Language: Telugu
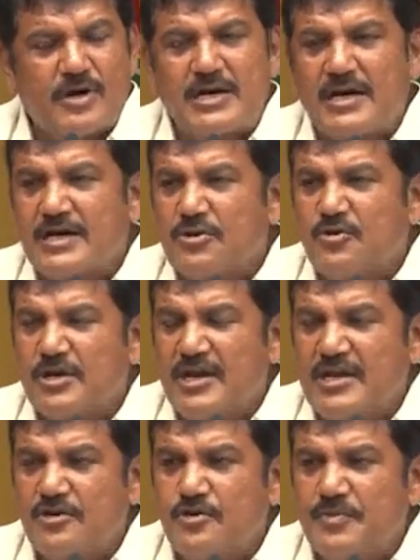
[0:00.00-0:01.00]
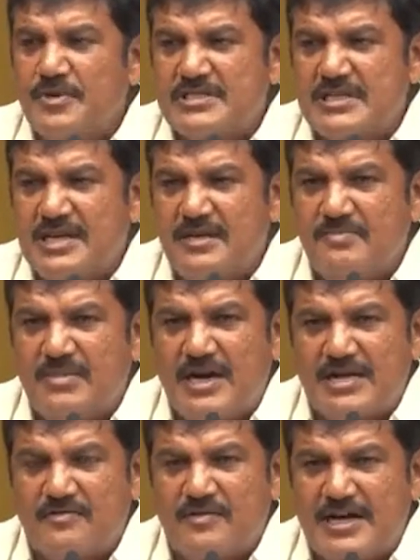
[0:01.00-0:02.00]
ఒక్కటి కూడా నిరూపించలేని
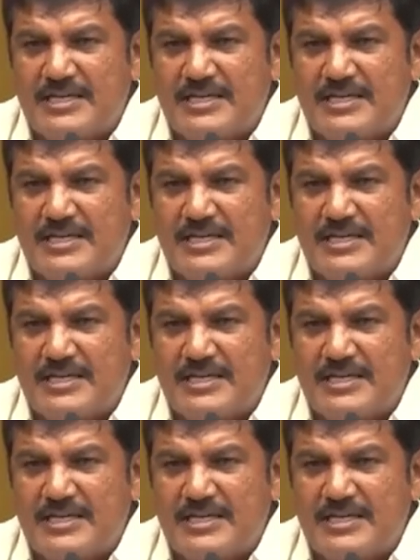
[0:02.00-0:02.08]
మాట